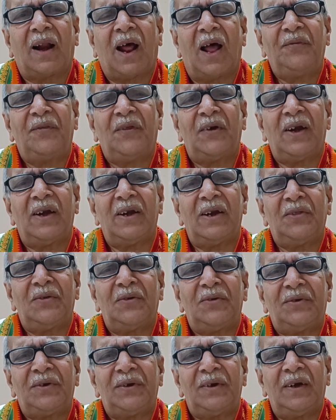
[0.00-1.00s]
రాత్రి
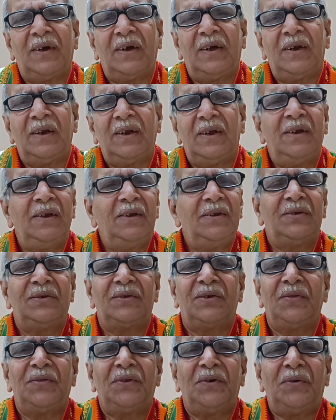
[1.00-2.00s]
అనేది వచ్చినా కానీ
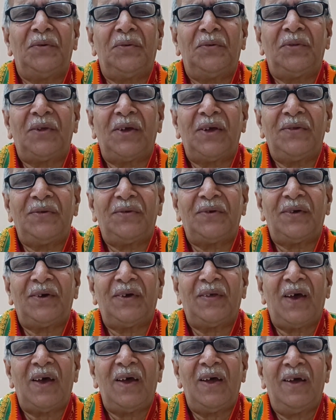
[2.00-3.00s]
చంద్రుడు ఉదయించడు
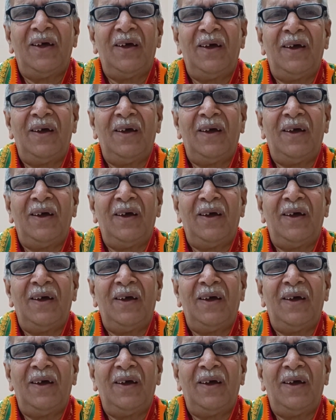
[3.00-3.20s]
కదా